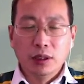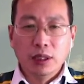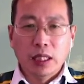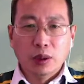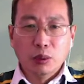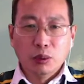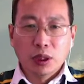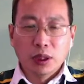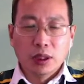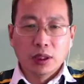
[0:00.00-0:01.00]
电动的
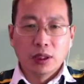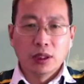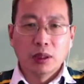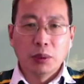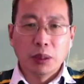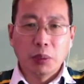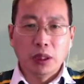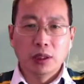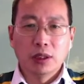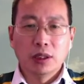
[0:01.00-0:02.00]
一个设备，把
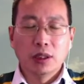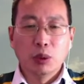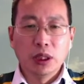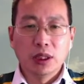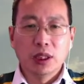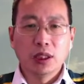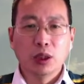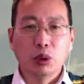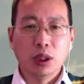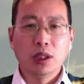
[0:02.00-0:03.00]
它这个轮椅车给它
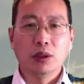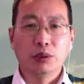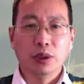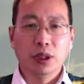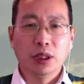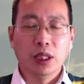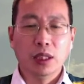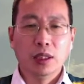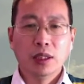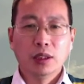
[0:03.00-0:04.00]
推上去啊，
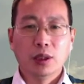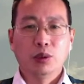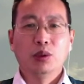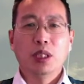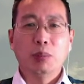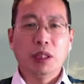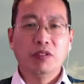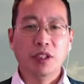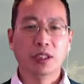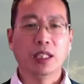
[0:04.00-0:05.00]
到时候再把它
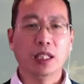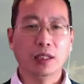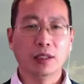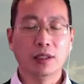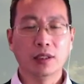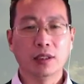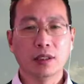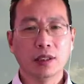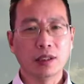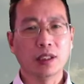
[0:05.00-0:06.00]
放下来。
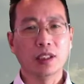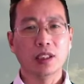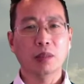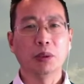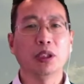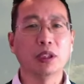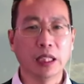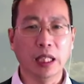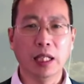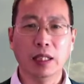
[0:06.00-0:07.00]
这个设备要
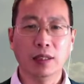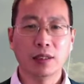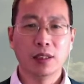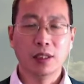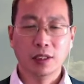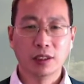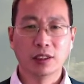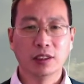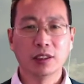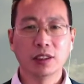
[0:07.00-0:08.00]
钱，
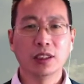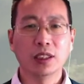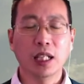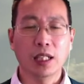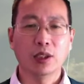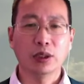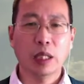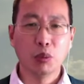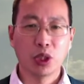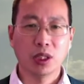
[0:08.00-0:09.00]
司机呢要
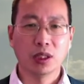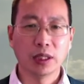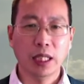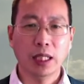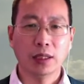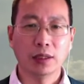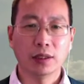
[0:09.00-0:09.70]
耽误时间啊。